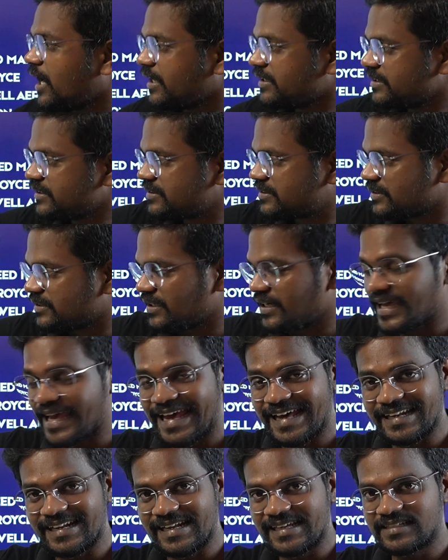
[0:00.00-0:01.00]
அடுத்து
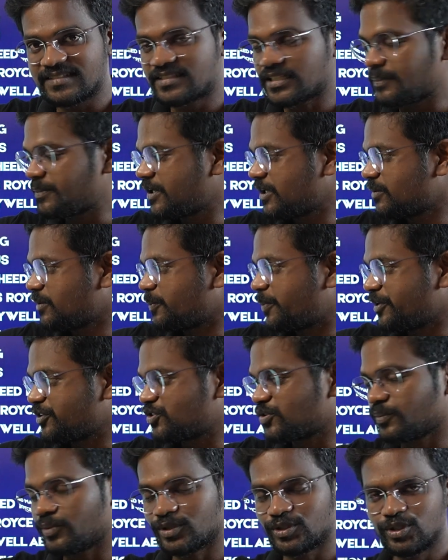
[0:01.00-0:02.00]
ஏர்லைன்ஸ் அப்படின்னு நம்ம
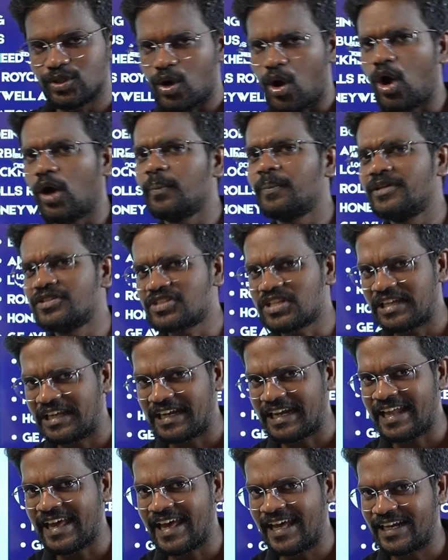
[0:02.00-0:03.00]
பேசும்போது ஆப்வியஸ்லி
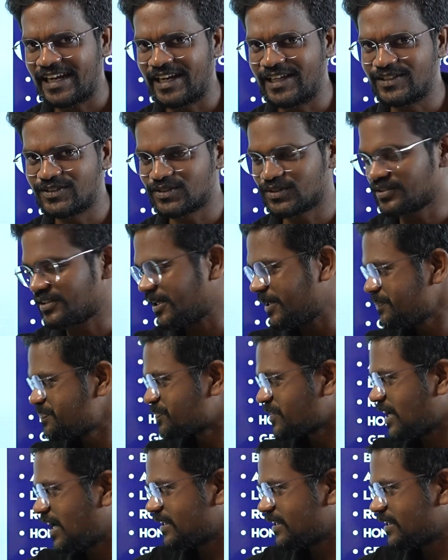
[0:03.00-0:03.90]
எல்லாம் ஏர்லைன்ஸும் தான்